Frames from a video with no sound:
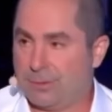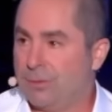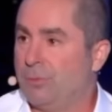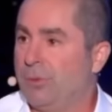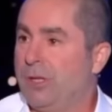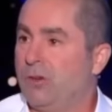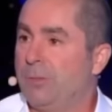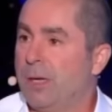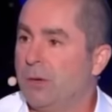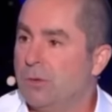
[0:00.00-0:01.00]
Oh putain,
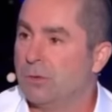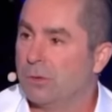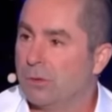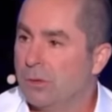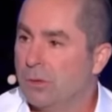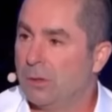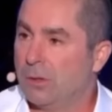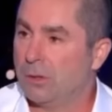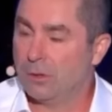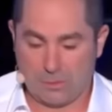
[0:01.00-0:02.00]
Jean-Marc, oh.
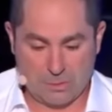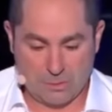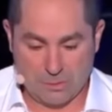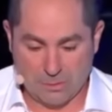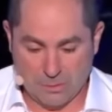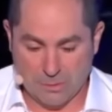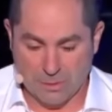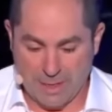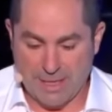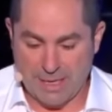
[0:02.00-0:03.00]
Oh,
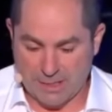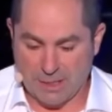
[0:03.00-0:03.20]
et Nas, c'est y